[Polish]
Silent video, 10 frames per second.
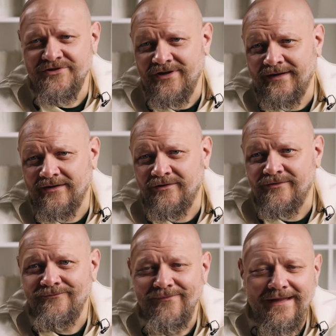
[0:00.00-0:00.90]

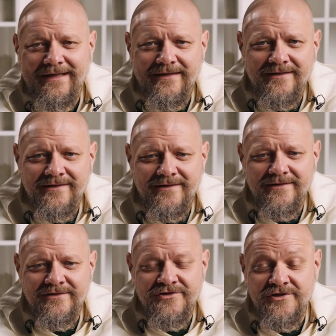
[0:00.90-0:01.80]
ziarno. I
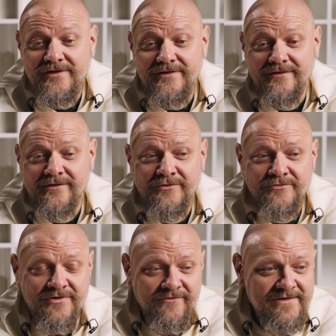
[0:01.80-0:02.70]
ci,
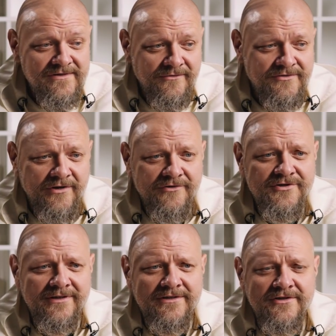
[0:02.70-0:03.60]
którzy widzą, że
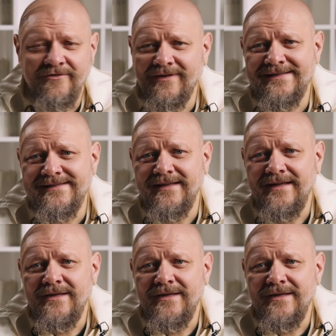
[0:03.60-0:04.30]
rośnie też chwast,